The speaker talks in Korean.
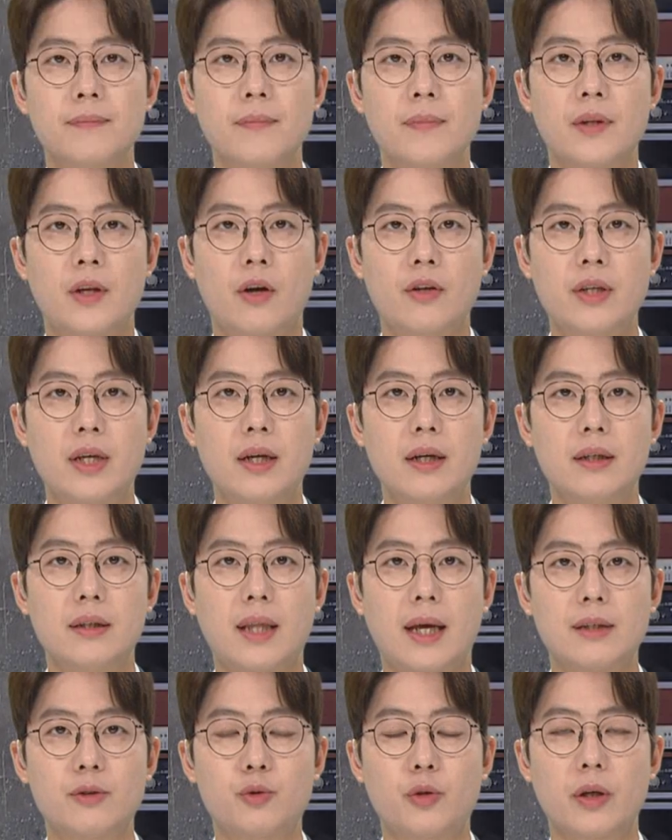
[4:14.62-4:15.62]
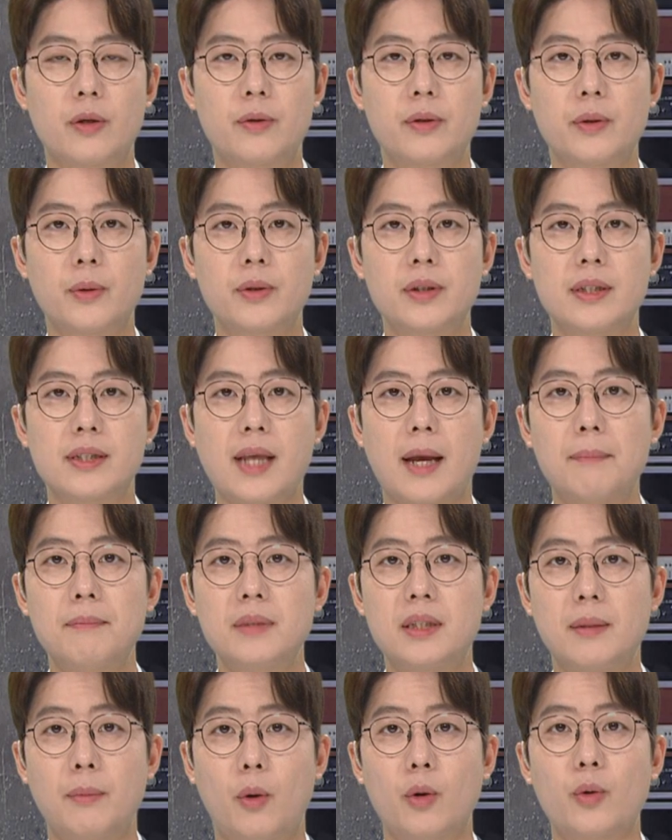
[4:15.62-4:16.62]
연일 낮 최고 기온이
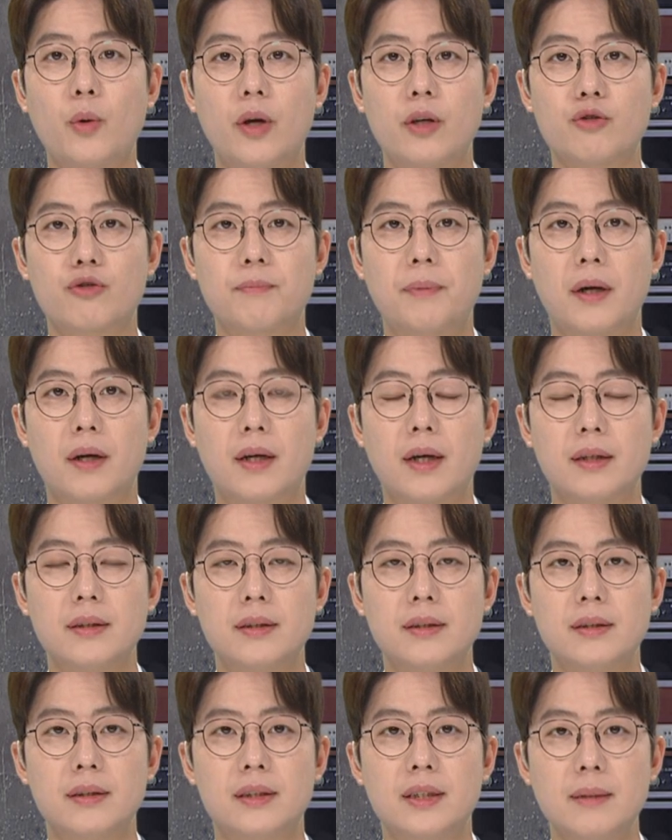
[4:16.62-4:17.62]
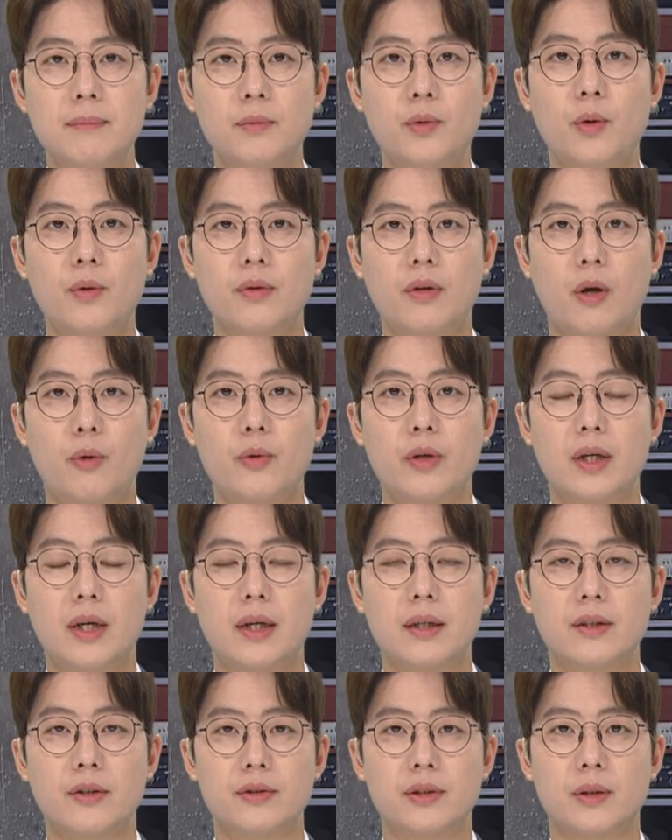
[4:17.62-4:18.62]
35도에 육박하는 찜통
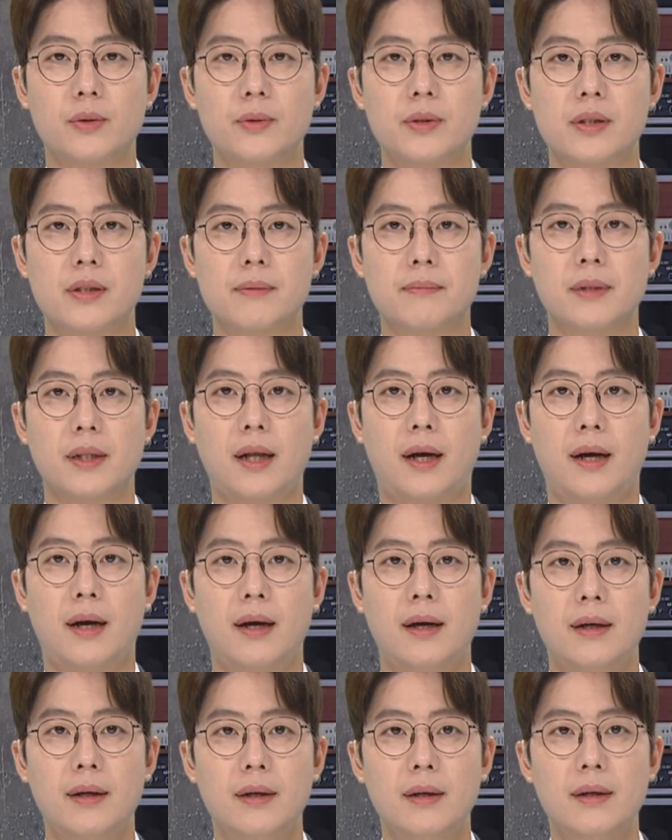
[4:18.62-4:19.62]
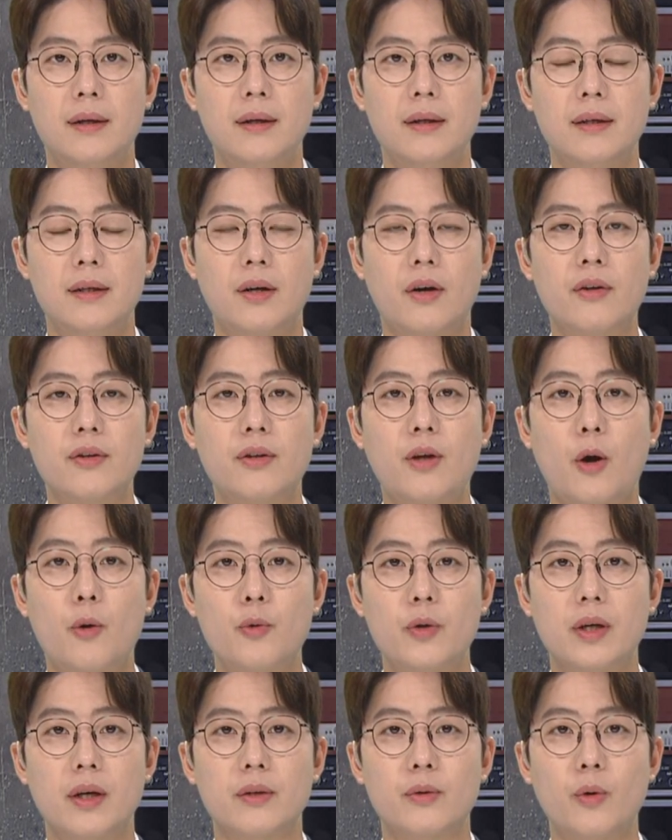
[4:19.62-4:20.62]
더위가 이어지고 있습니다. 이런
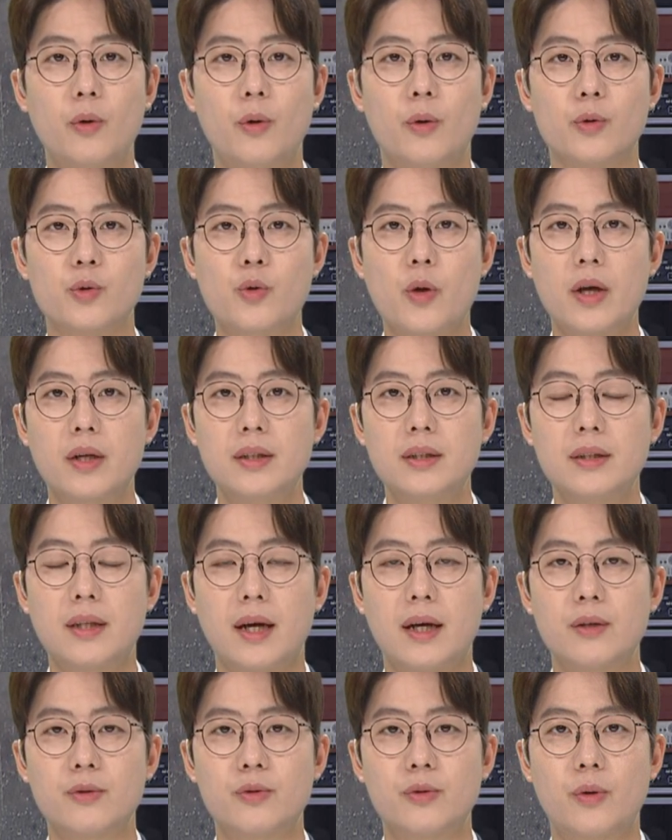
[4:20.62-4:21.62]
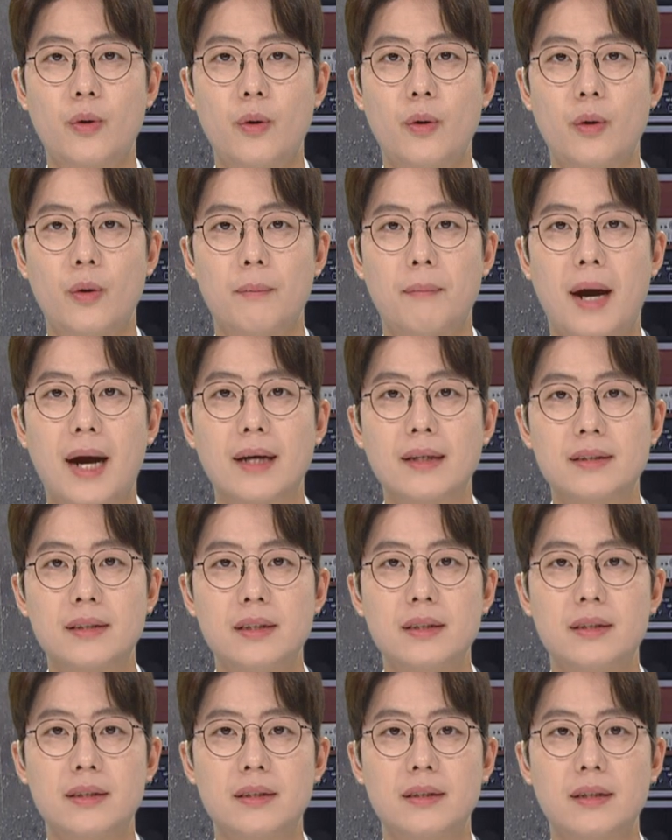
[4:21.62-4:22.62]
더위에도 쇠를 달구고
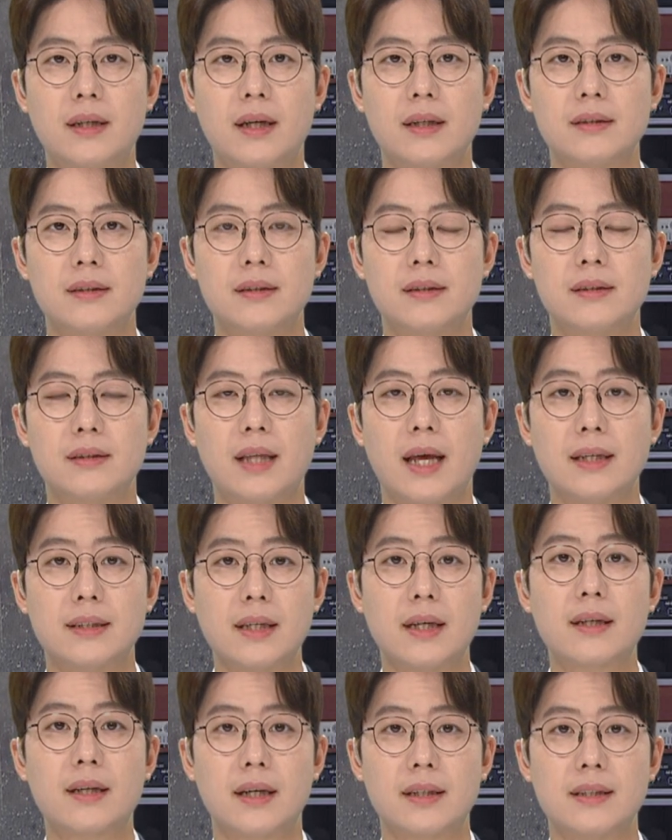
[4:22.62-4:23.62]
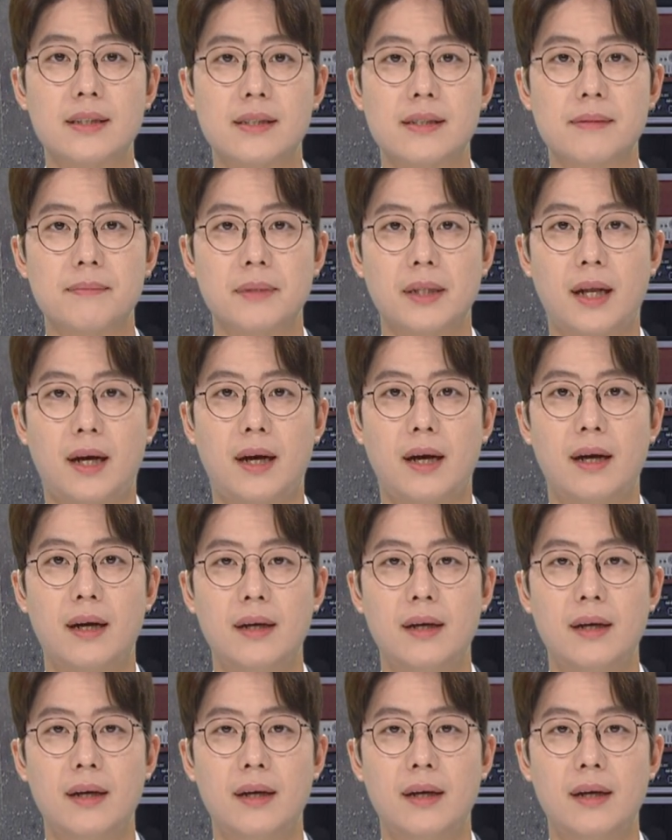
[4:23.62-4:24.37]
망치질을 하는 대장간이 있습니다.